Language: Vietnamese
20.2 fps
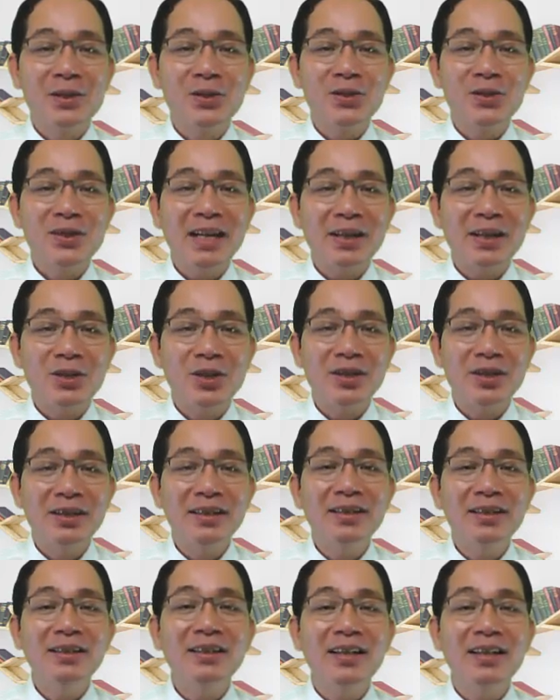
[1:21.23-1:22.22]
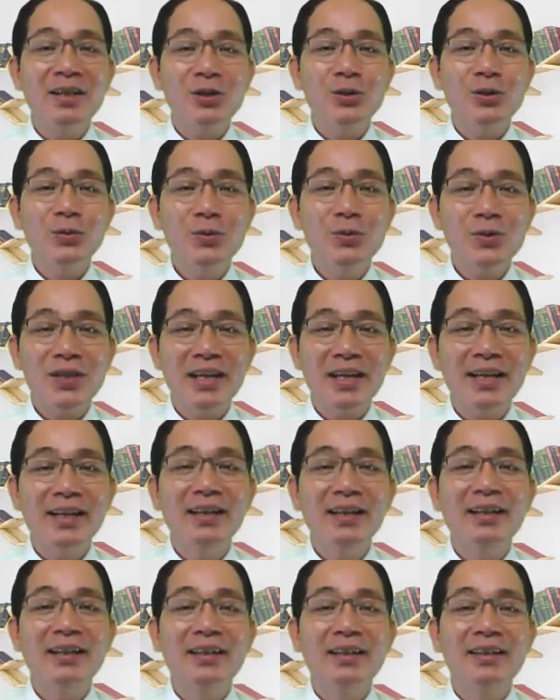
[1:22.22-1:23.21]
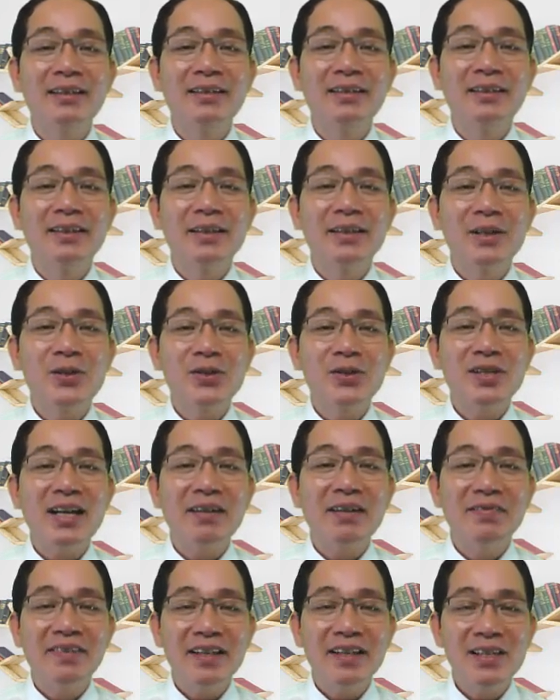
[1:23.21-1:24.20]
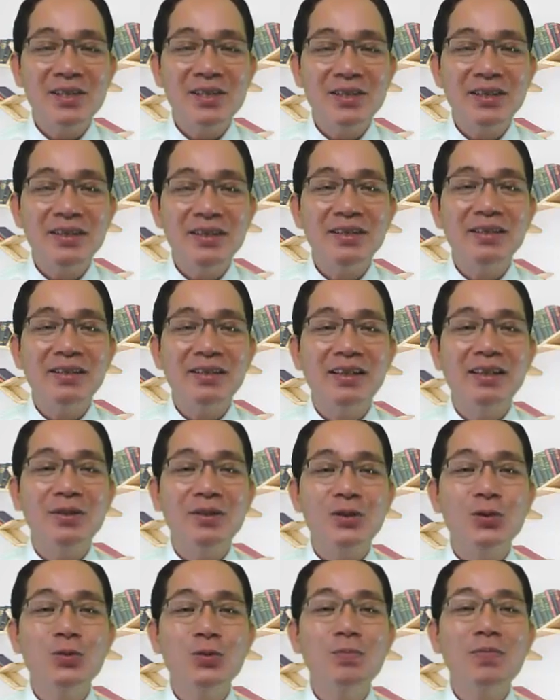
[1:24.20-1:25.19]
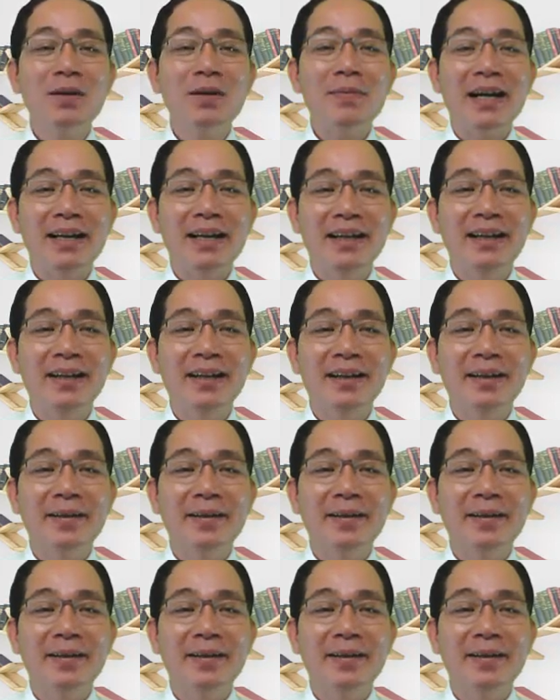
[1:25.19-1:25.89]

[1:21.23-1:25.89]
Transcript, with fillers: xe chơ là xuống xe xe phế chi à, xuống máy bay